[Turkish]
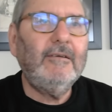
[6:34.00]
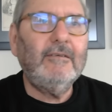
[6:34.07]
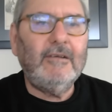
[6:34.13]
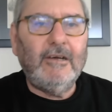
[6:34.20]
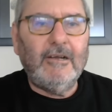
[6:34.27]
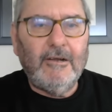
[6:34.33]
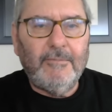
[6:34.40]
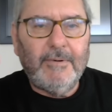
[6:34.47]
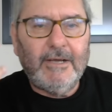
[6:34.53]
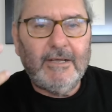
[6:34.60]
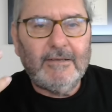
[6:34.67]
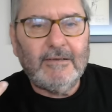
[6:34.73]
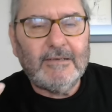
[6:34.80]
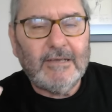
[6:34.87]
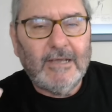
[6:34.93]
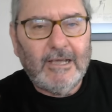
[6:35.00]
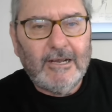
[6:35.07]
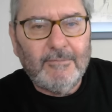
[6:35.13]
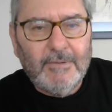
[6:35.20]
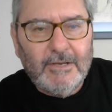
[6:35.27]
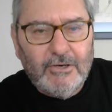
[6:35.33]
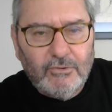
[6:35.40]
Karabağ'daki
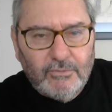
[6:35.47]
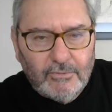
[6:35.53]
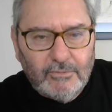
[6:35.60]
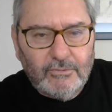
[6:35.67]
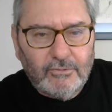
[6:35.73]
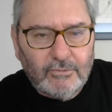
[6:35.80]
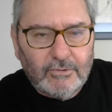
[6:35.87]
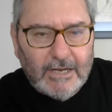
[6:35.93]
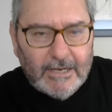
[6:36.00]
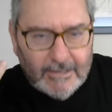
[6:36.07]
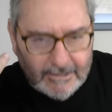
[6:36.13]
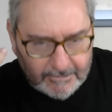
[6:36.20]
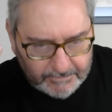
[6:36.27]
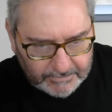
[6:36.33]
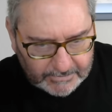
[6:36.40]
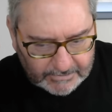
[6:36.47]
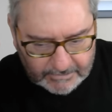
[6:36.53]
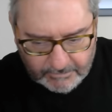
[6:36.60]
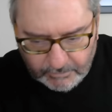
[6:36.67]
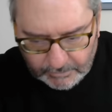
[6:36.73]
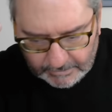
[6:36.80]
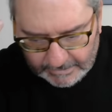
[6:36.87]
Ermeni kültürel yapısı
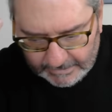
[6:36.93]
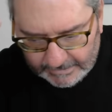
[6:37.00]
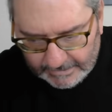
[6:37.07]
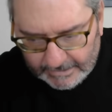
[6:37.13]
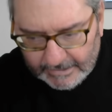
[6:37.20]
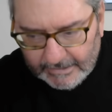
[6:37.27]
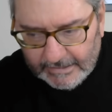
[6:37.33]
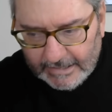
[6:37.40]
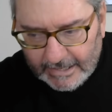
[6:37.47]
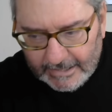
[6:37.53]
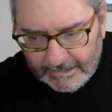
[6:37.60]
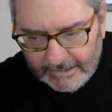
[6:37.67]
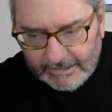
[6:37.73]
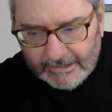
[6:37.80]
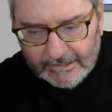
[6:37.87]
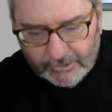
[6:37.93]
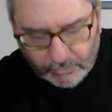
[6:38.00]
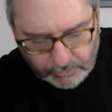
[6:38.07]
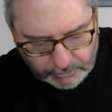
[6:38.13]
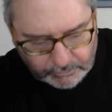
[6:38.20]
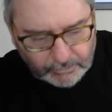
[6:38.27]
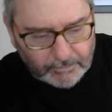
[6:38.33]
mutlaka yerli yerine
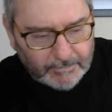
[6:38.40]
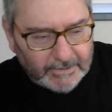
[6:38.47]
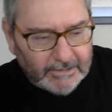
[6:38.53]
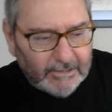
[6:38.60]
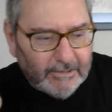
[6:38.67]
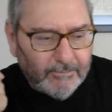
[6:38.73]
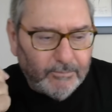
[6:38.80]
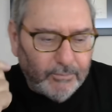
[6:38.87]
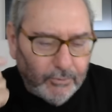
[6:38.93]
oturmadı.